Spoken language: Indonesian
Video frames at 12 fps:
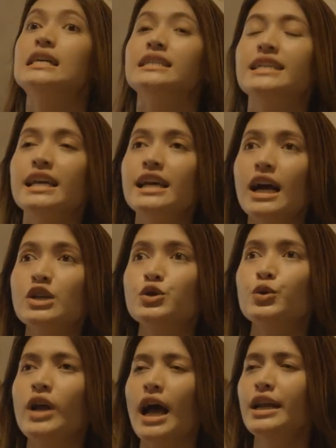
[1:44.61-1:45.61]
Jadi
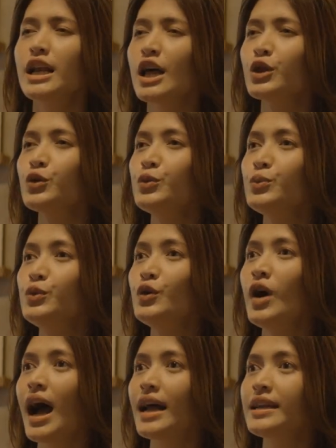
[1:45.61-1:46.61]
kasturi adalah
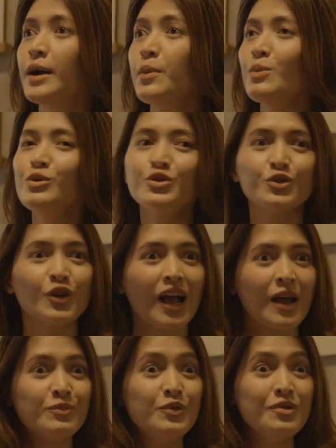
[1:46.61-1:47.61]
tumbuhan yang
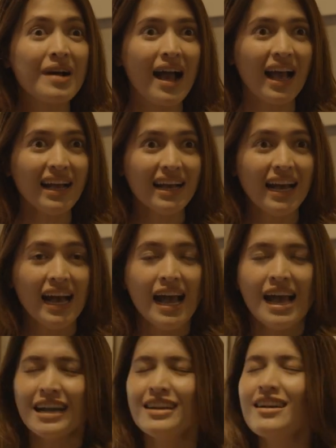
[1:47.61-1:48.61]
memunculkan bunga
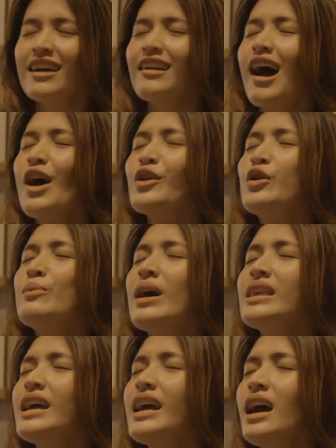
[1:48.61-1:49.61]
dengan
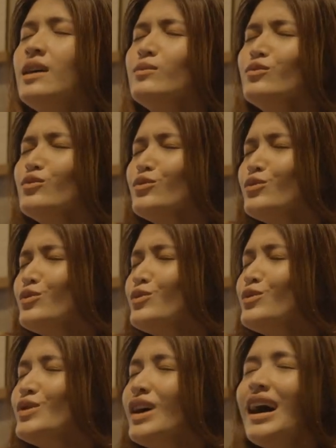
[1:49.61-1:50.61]
aromanya yang
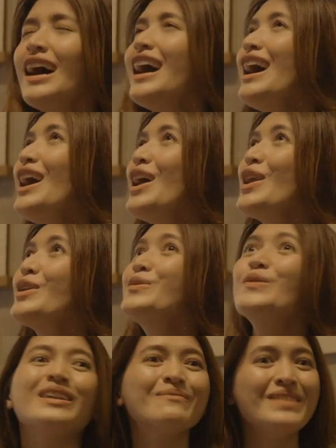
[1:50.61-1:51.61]
ah,
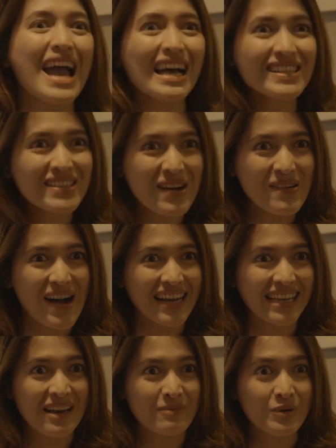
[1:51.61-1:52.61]
luar biasa
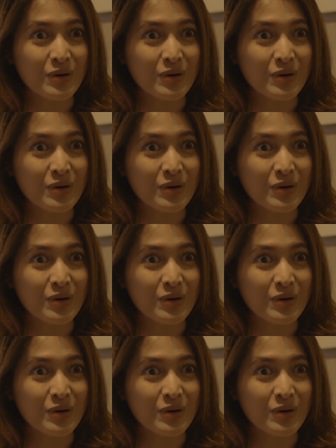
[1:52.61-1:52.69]
wanginya,